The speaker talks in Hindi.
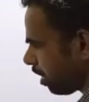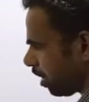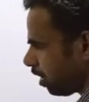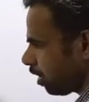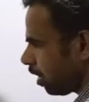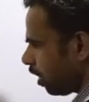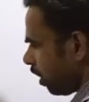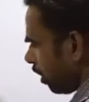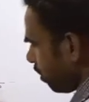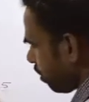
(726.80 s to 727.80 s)
है
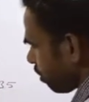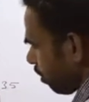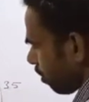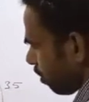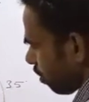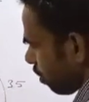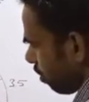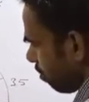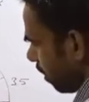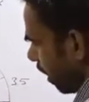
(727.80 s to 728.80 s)
इन दोनों
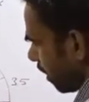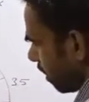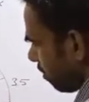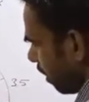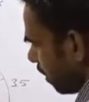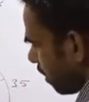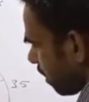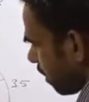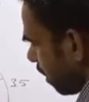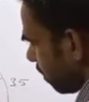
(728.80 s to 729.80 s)
को मिलाने वाली
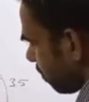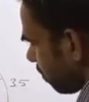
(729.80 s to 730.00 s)
रेखा